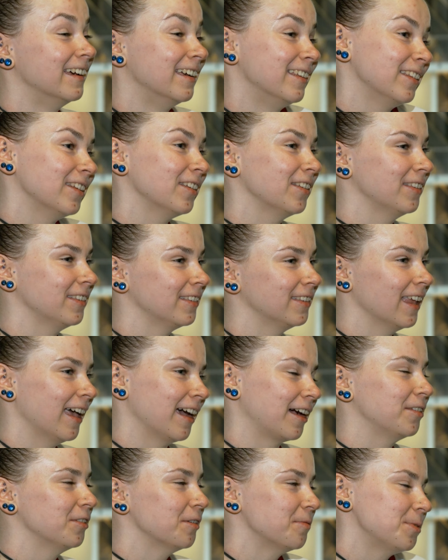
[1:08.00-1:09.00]
No
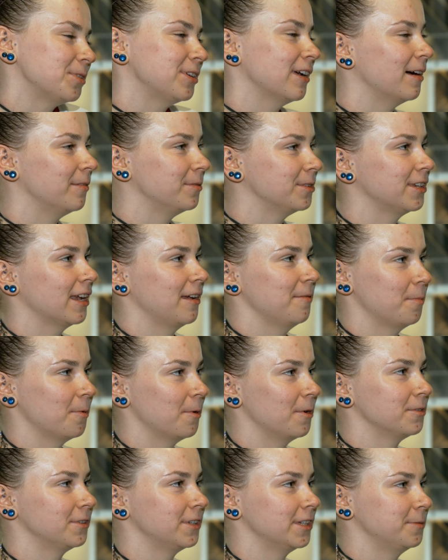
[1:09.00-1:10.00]
tak, no musiałam dzisiaj
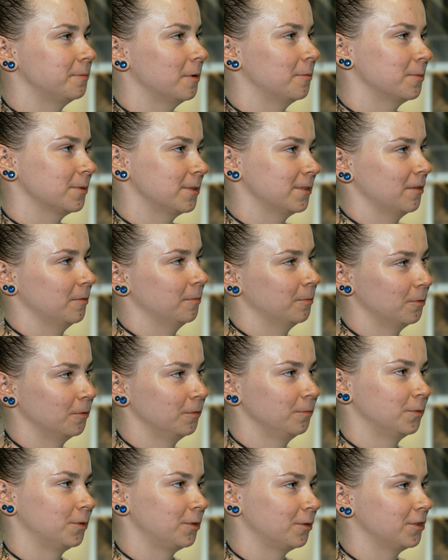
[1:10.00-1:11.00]
połączyć, pomóc obu
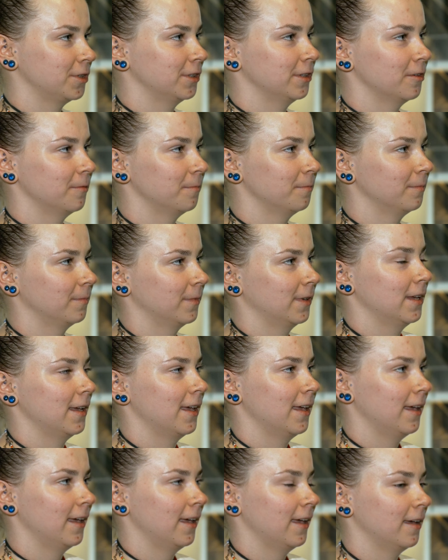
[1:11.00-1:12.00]
drużynom
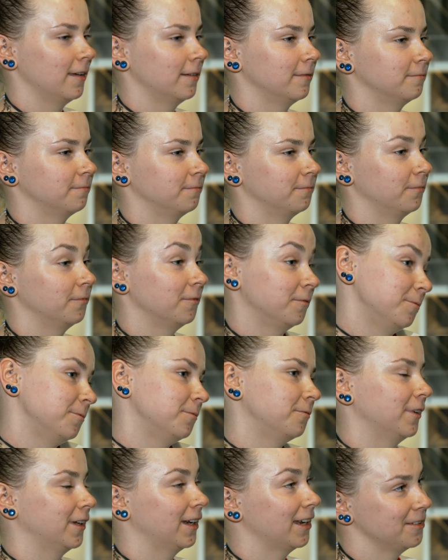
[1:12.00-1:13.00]
e,
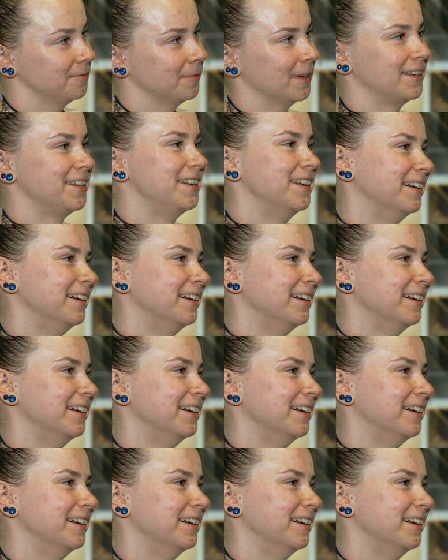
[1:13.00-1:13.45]
wygrać mecz.